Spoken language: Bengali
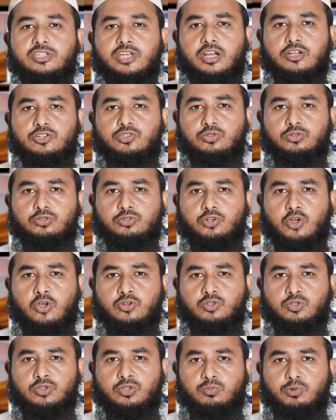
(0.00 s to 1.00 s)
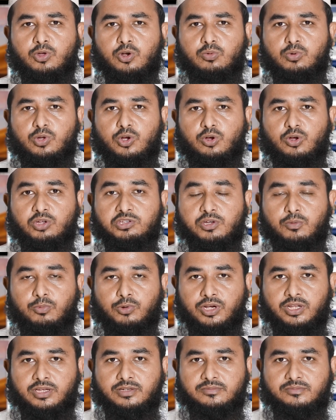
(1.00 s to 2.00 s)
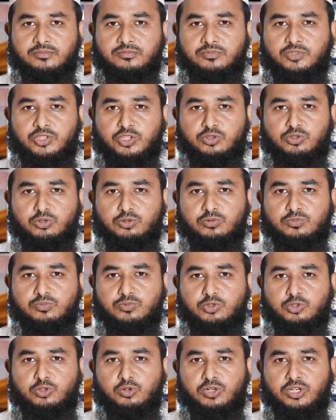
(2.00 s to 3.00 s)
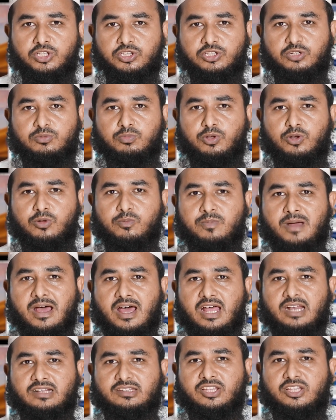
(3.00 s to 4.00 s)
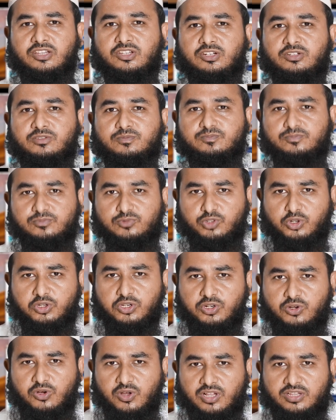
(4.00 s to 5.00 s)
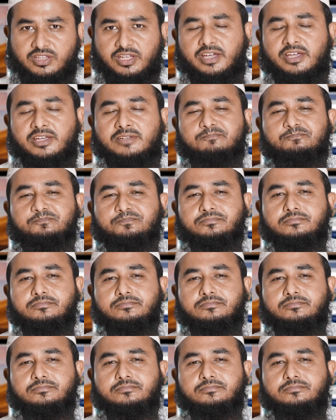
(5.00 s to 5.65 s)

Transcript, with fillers: যারা শুধু টকশোতে বড় বড় কথা বলে কিন্তু দুর্নীতির বড় পাহাড় তাদের তৈরি করা থাকে